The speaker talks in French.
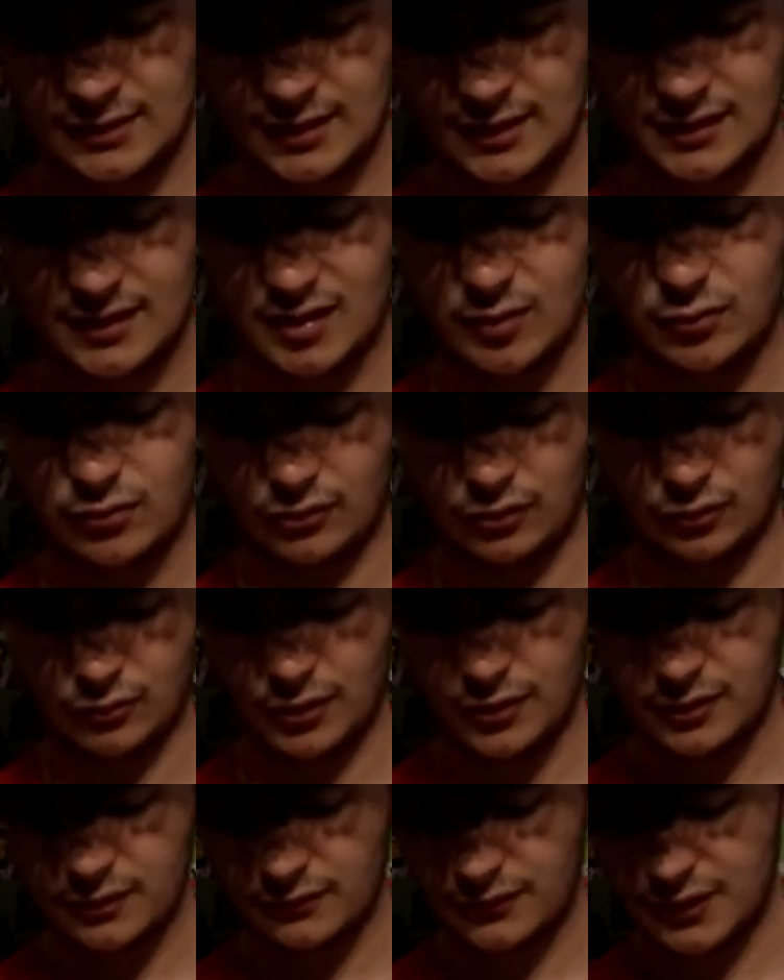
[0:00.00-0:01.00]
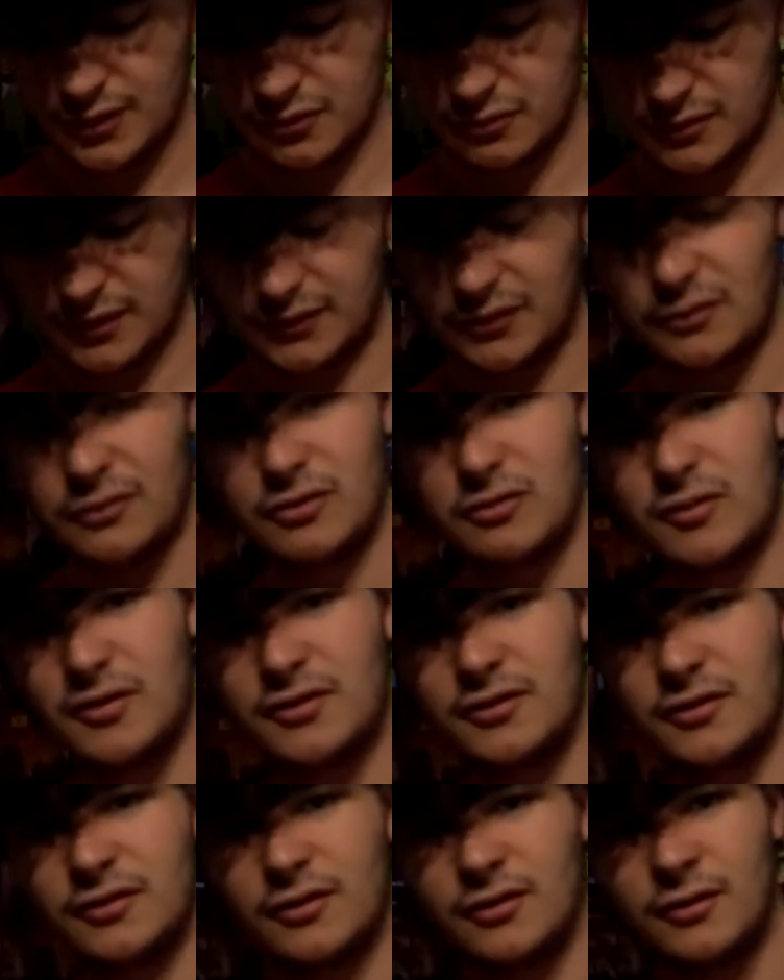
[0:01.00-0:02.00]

Ça, c'était pour le mode vidéo. Maintenant, le mode